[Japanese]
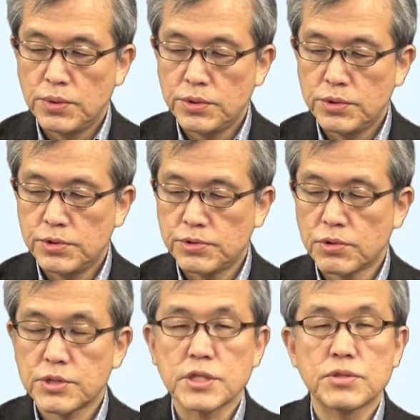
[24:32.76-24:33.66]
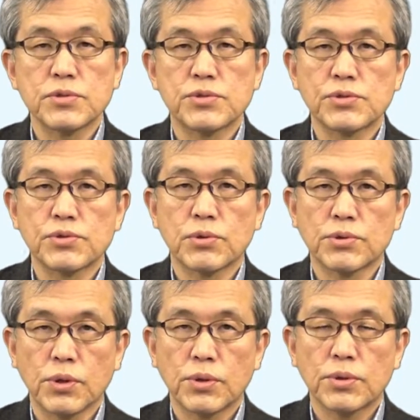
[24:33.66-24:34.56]
従属説の従属
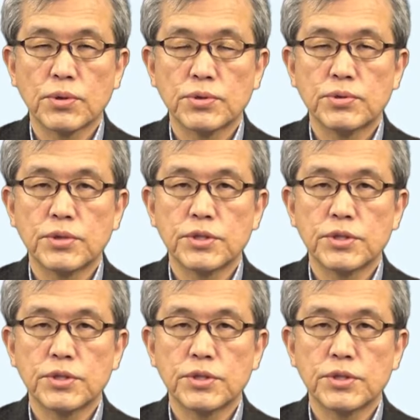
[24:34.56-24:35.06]
度といっ